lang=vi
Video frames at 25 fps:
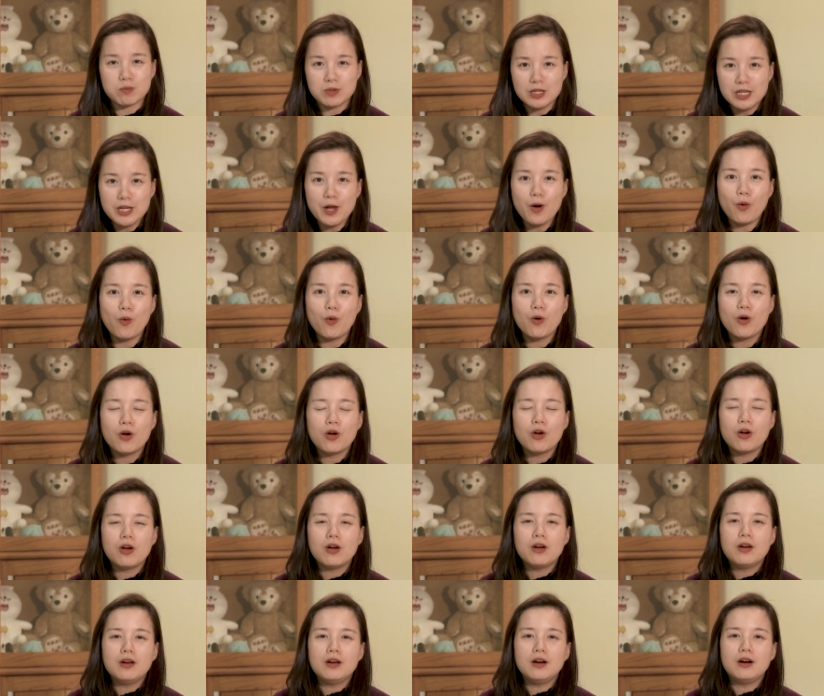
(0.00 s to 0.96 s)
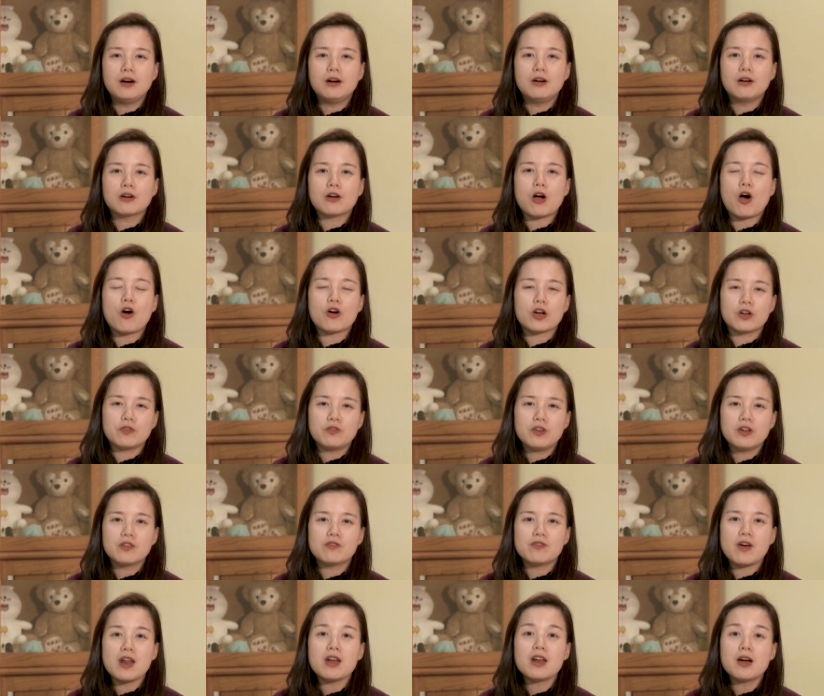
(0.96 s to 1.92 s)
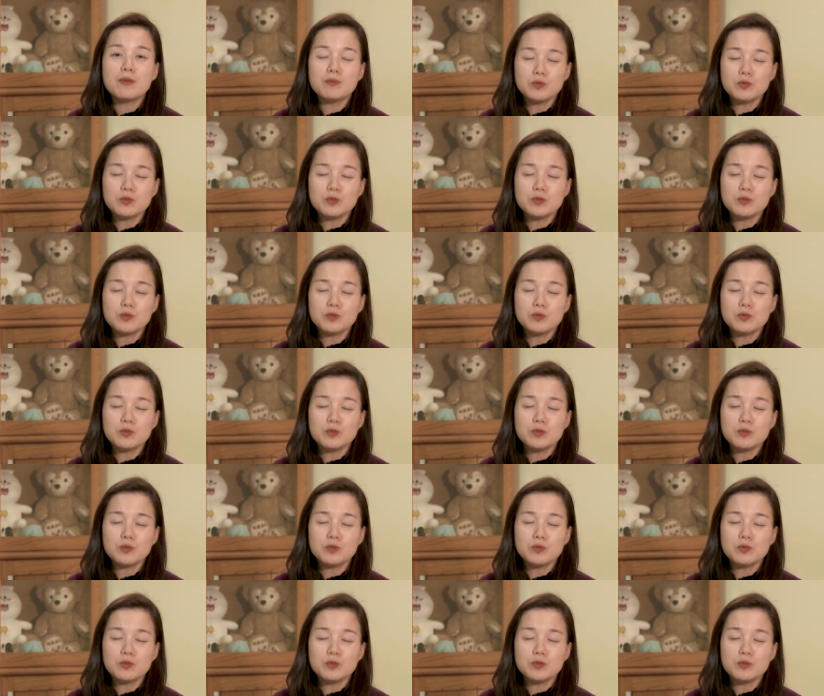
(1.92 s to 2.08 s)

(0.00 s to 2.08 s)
liệu Ờ, có cái phần phát âm